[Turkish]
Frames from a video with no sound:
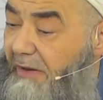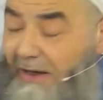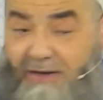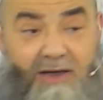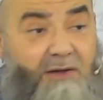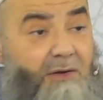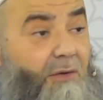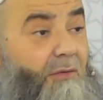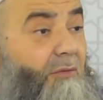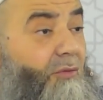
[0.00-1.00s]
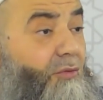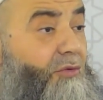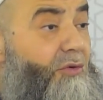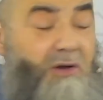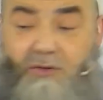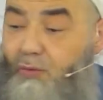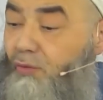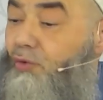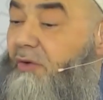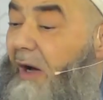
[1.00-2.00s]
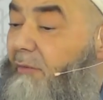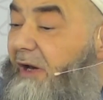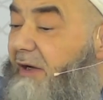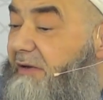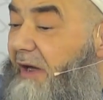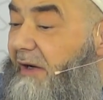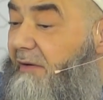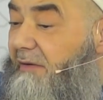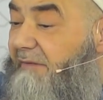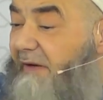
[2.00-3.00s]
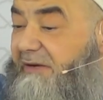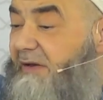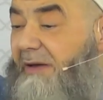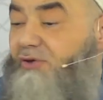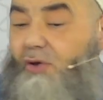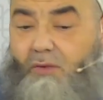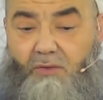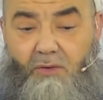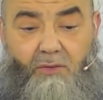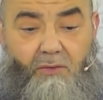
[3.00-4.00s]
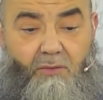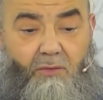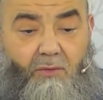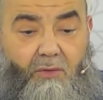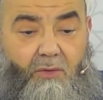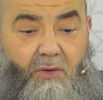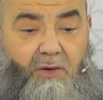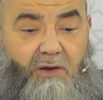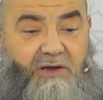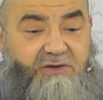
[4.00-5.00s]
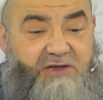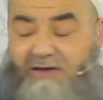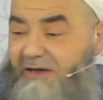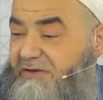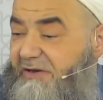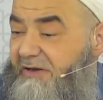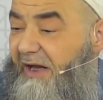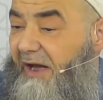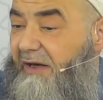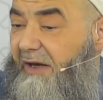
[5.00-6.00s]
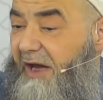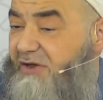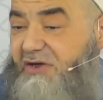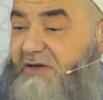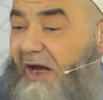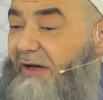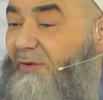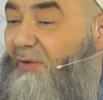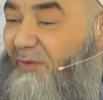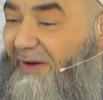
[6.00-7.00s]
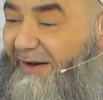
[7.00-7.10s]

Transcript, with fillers: Yani Lut kavmine kadar Livata diye bir şey yok. İnsan neslinde eşcinsellik yok.